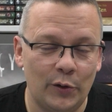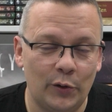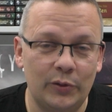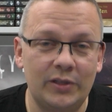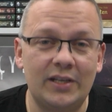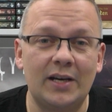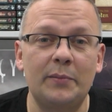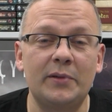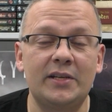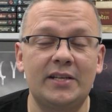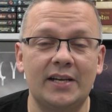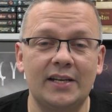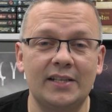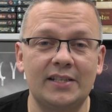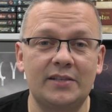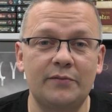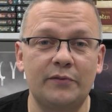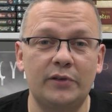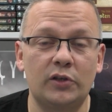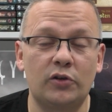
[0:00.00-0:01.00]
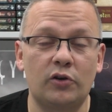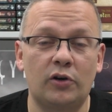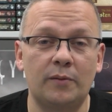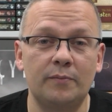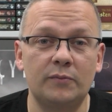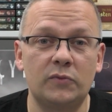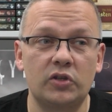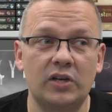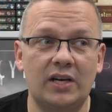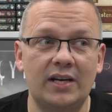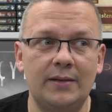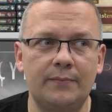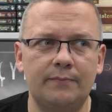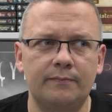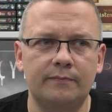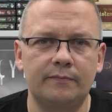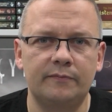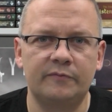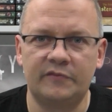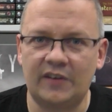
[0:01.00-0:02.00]
Und damit herzlich willkommen zu
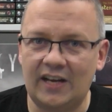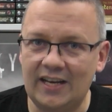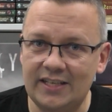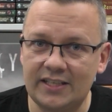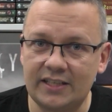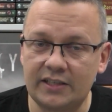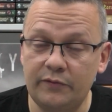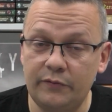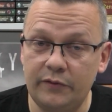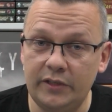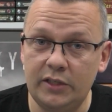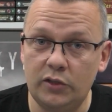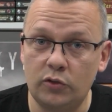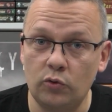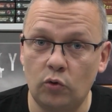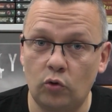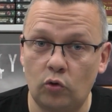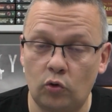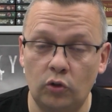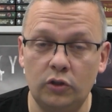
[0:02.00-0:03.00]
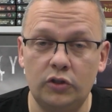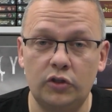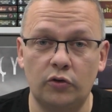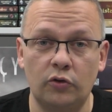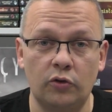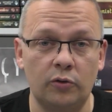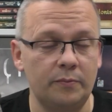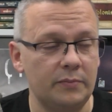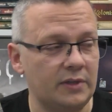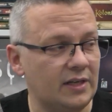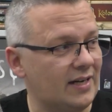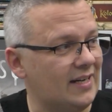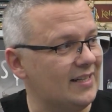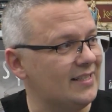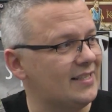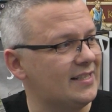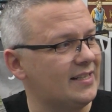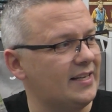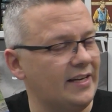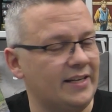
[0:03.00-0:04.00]
einem weiteren Video rund um
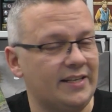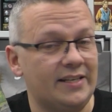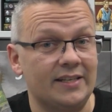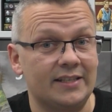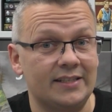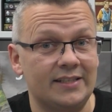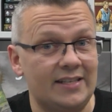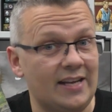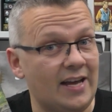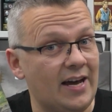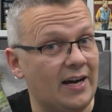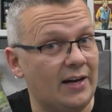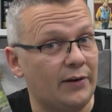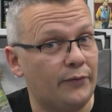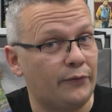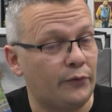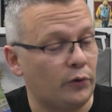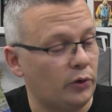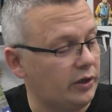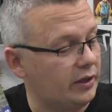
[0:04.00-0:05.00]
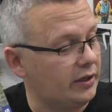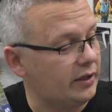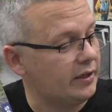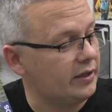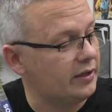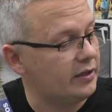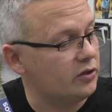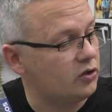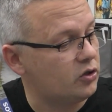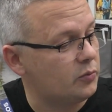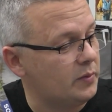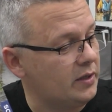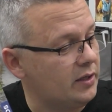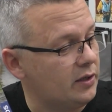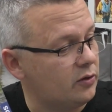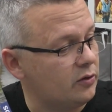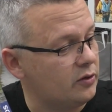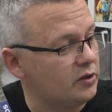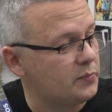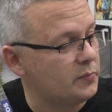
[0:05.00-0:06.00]
Cascadia. Sehr erfolgreiches Spiel,
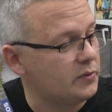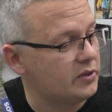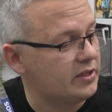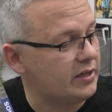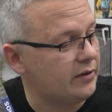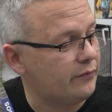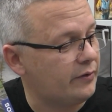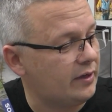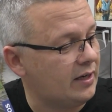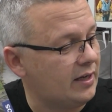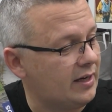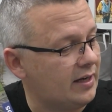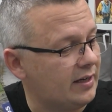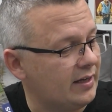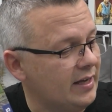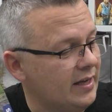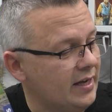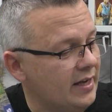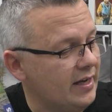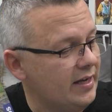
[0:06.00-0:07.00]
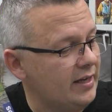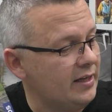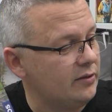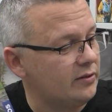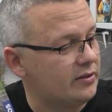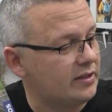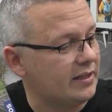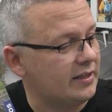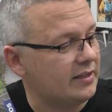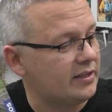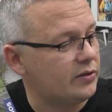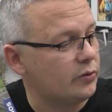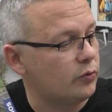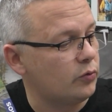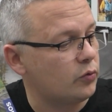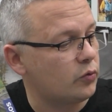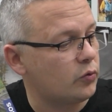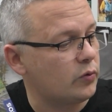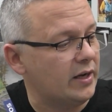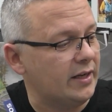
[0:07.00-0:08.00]
Kosmos der Verlag,
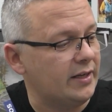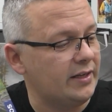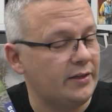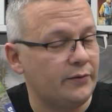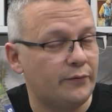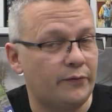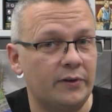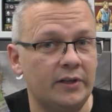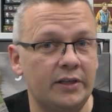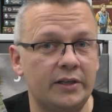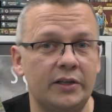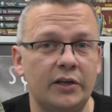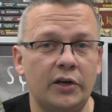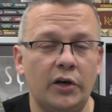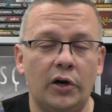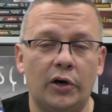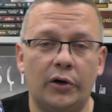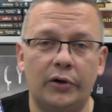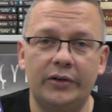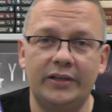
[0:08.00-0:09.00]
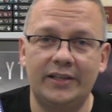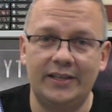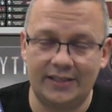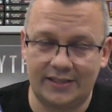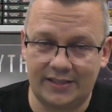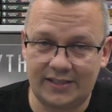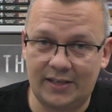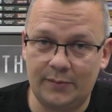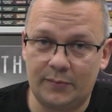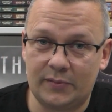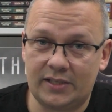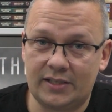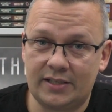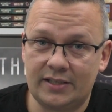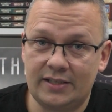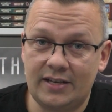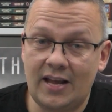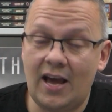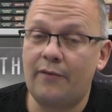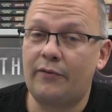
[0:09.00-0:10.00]
Illustration Randy Flynn und jetzt gibt es
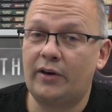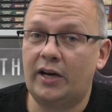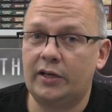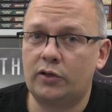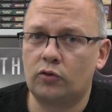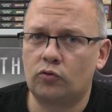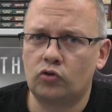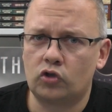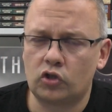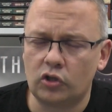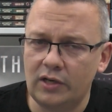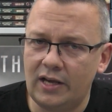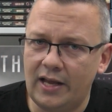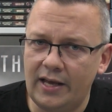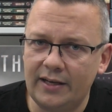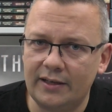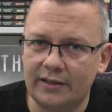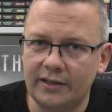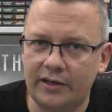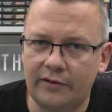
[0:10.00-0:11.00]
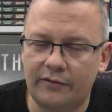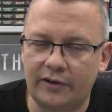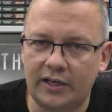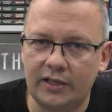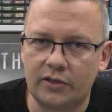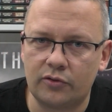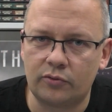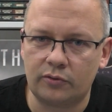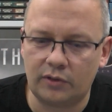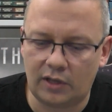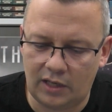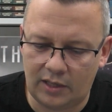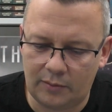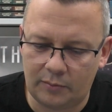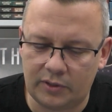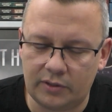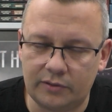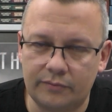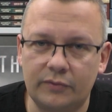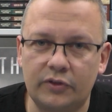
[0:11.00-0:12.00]
eine Erweiterung. Schon länger eine Erweiterung,
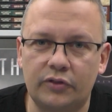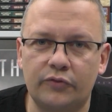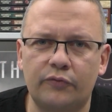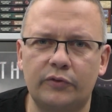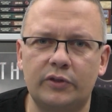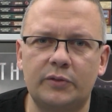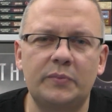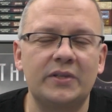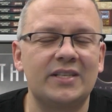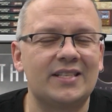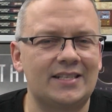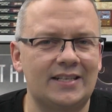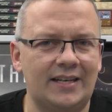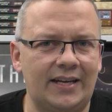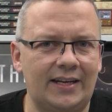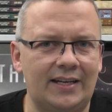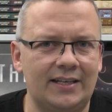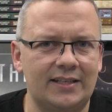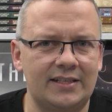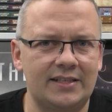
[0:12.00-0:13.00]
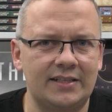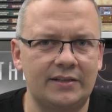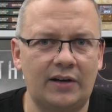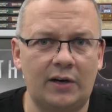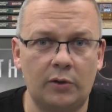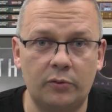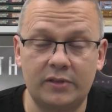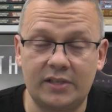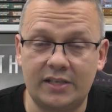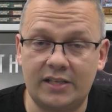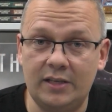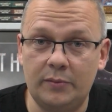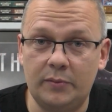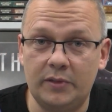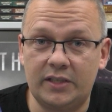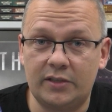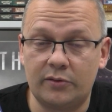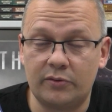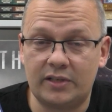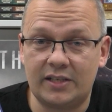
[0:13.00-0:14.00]
aber ich wollte mir Zeit lassen,
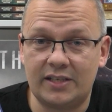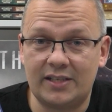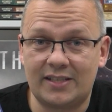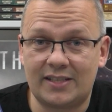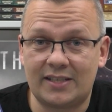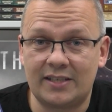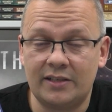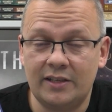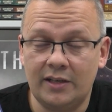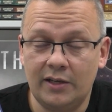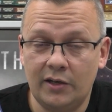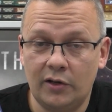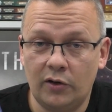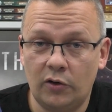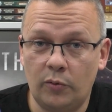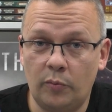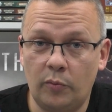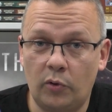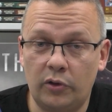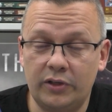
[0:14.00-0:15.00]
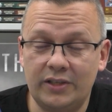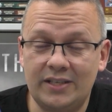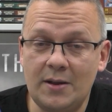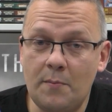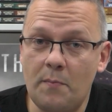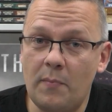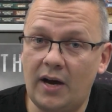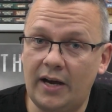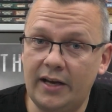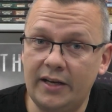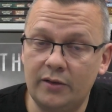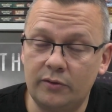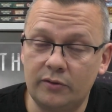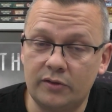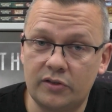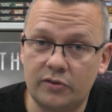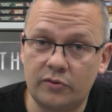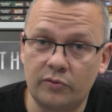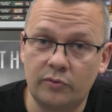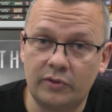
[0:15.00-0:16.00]
ausgiebig zu testen, um euch eine Meinung
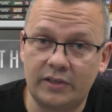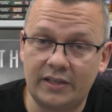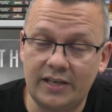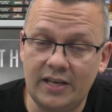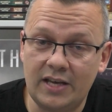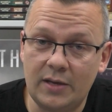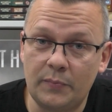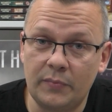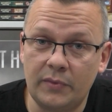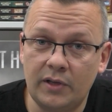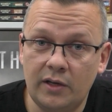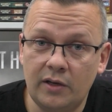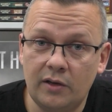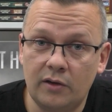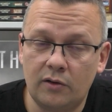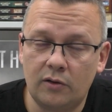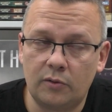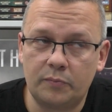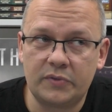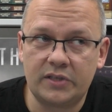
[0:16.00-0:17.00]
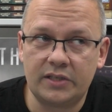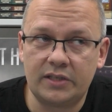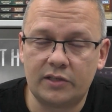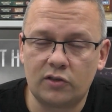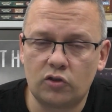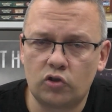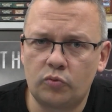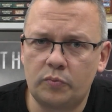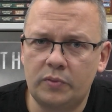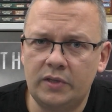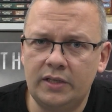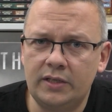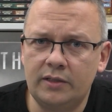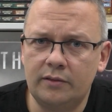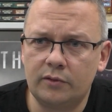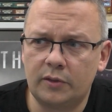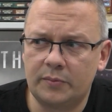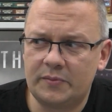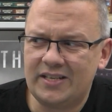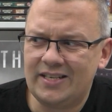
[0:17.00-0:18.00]
zu geben, ob sich das Spiel,
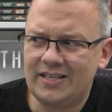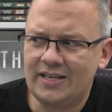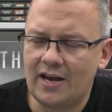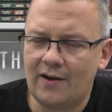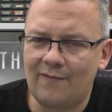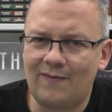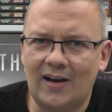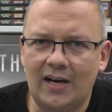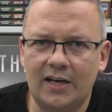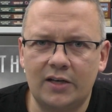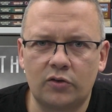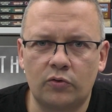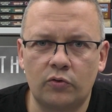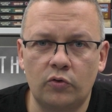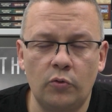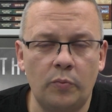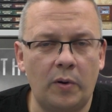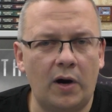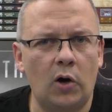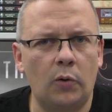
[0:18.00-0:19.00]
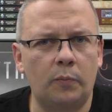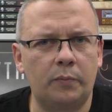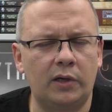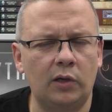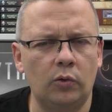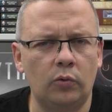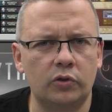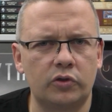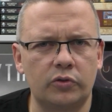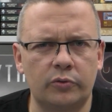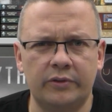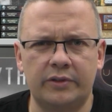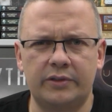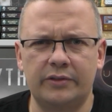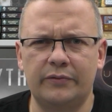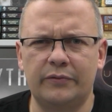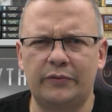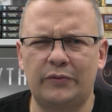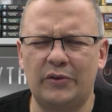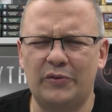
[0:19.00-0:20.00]
ob sich die Erweiterung überhaupt lohnt und
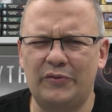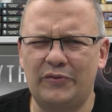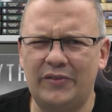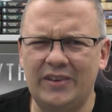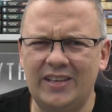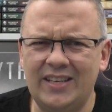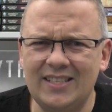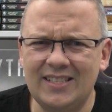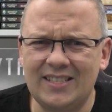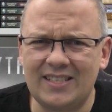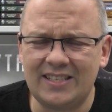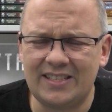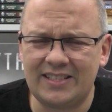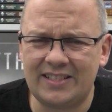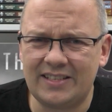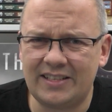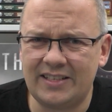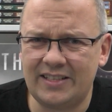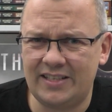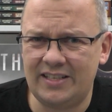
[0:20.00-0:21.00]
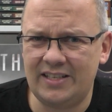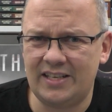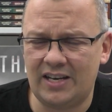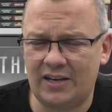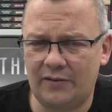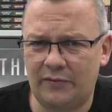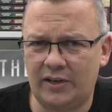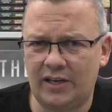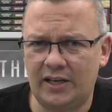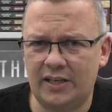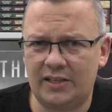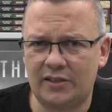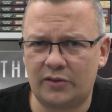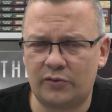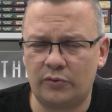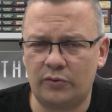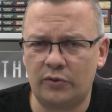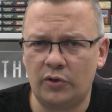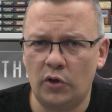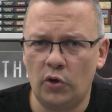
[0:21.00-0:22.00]
für wen sich denn die
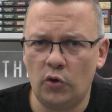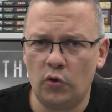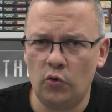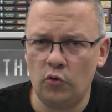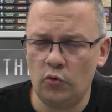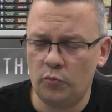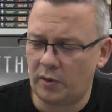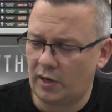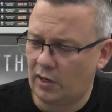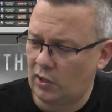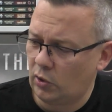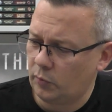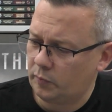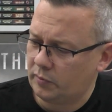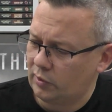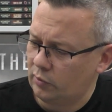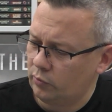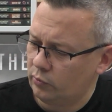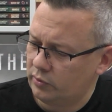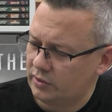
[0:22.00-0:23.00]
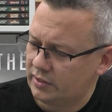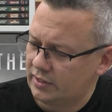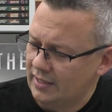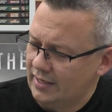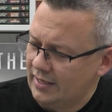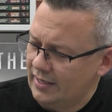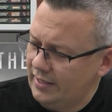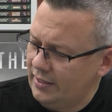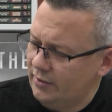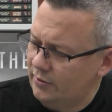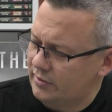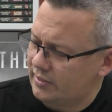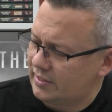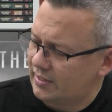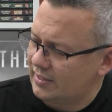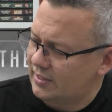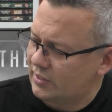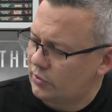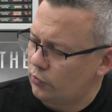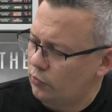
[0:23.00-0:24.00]
Erweiterung überhaupt lohnt.
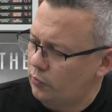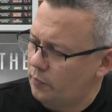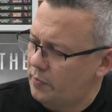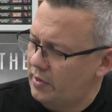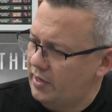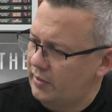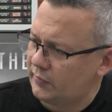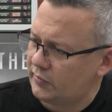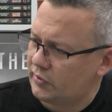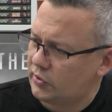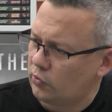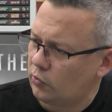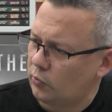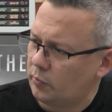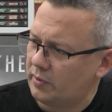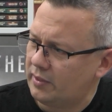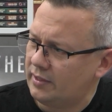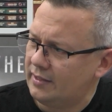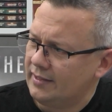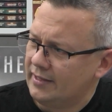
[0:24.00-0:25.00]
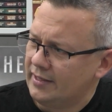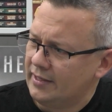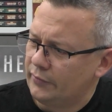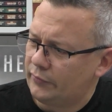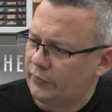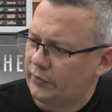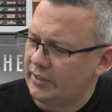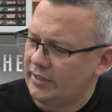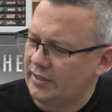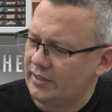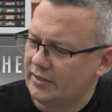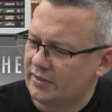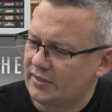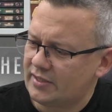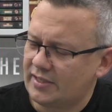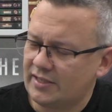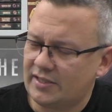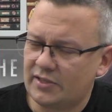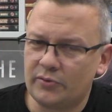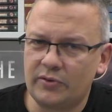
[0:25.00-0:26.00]
Illustration Beth Sobel von der
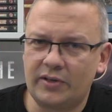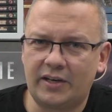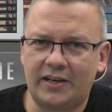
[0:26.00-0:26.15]
Illustration